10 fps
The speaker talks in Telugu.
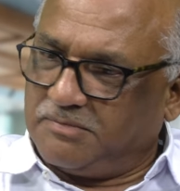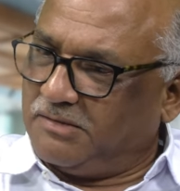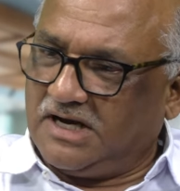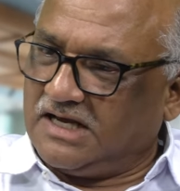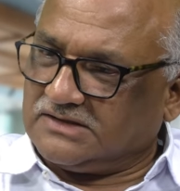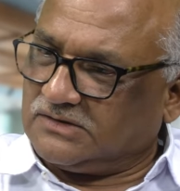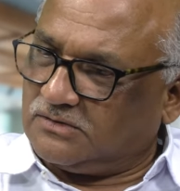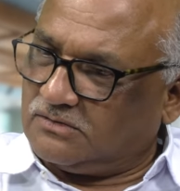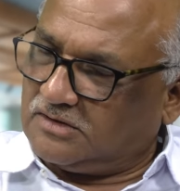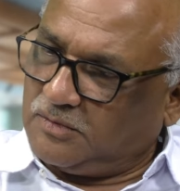ఎమ్మెల్యేస్
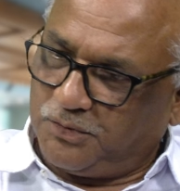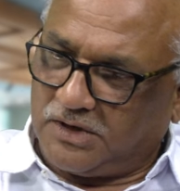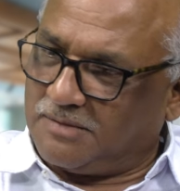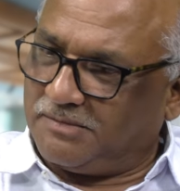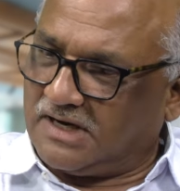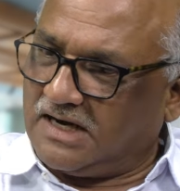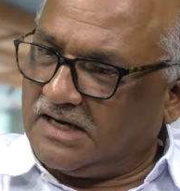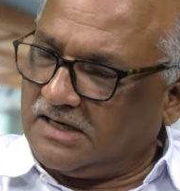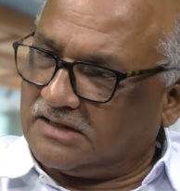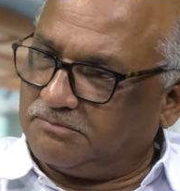ఎప్పుడు రమ్మన్నా
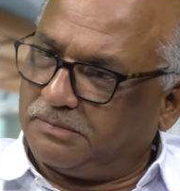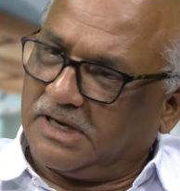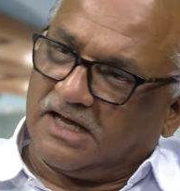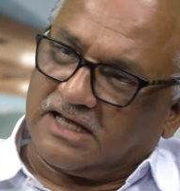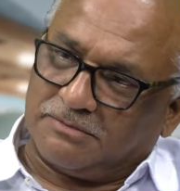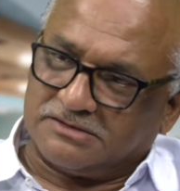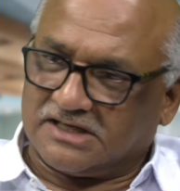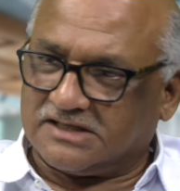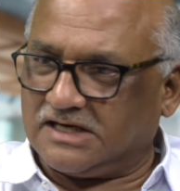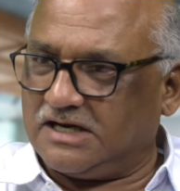భలే
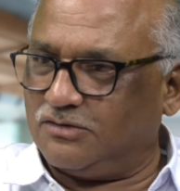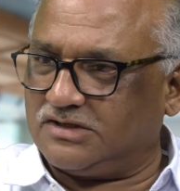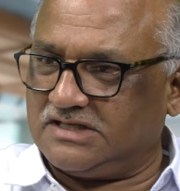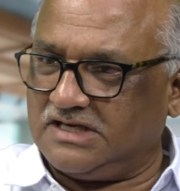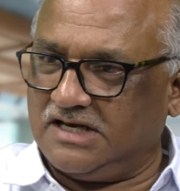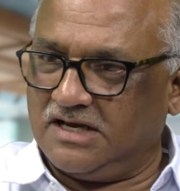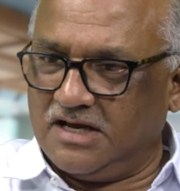క్రమశిక్షణగా వచ్చి